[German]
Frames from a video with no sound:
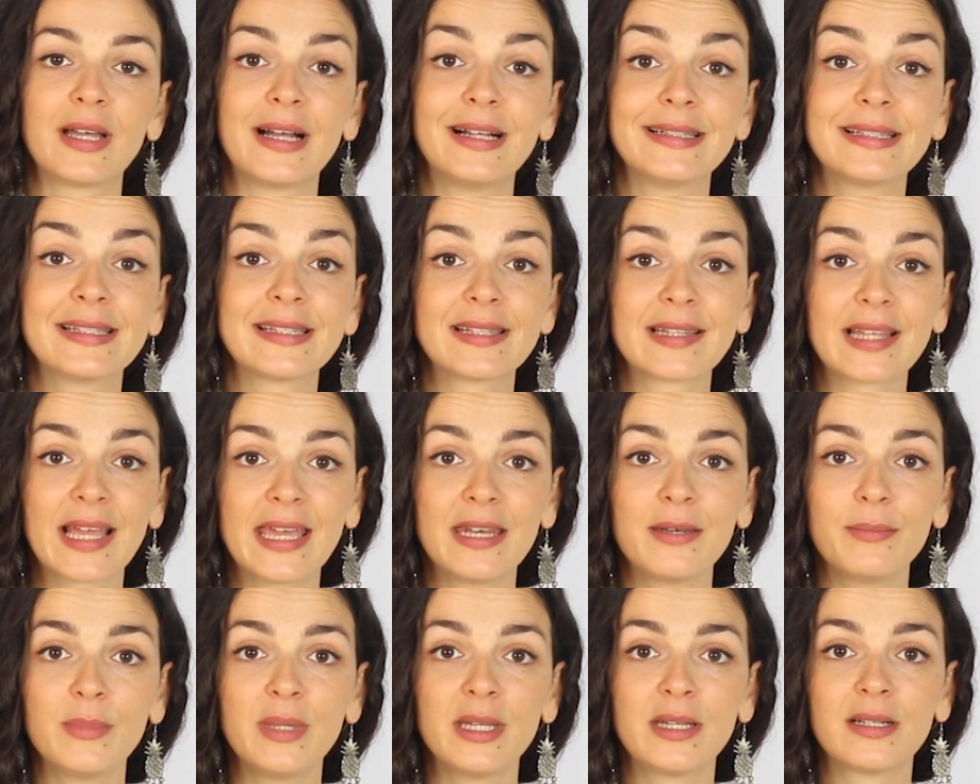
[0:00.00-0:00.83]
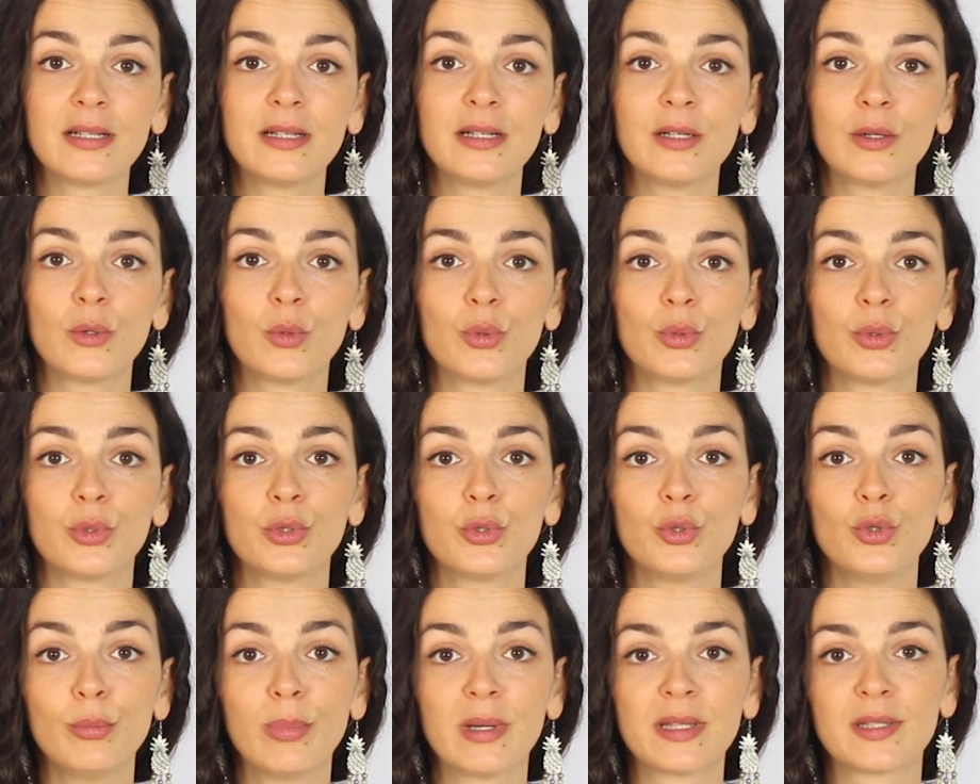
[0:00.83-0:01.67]
als Trennmittel
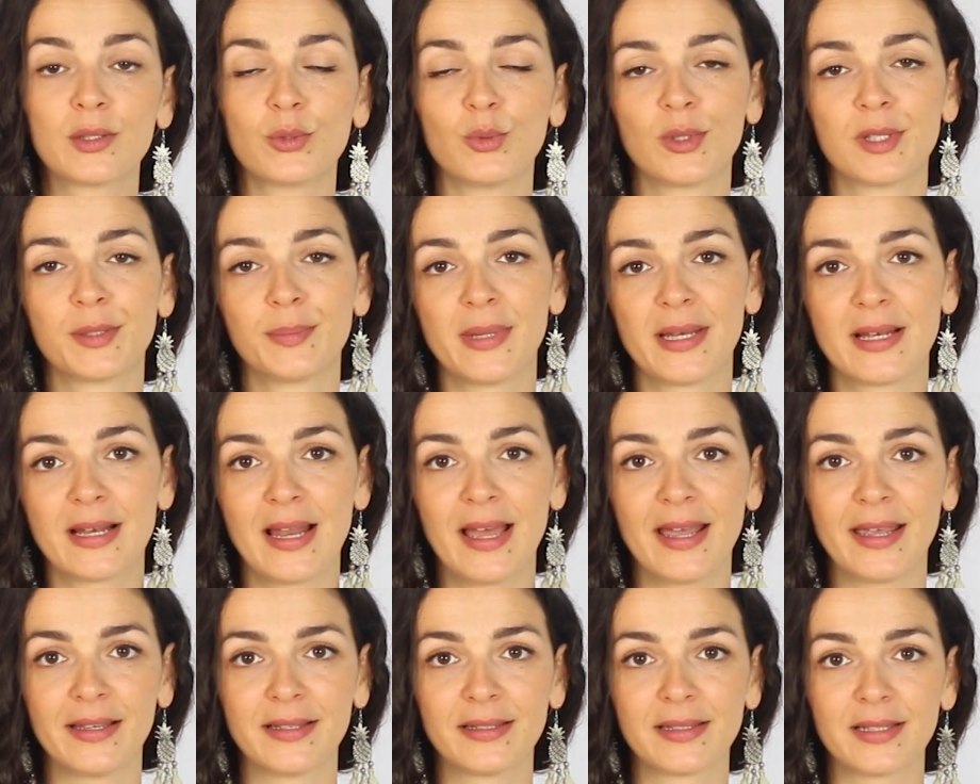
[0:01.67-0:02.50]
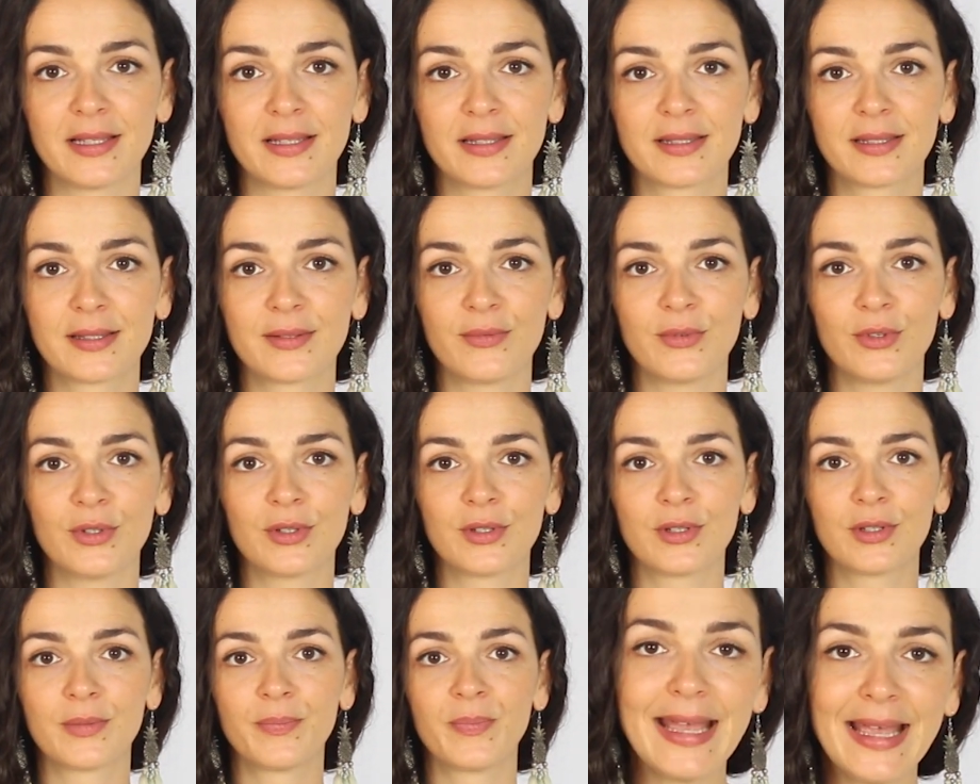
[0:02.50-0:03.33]
und Überzugsmittel eingesetzt wird.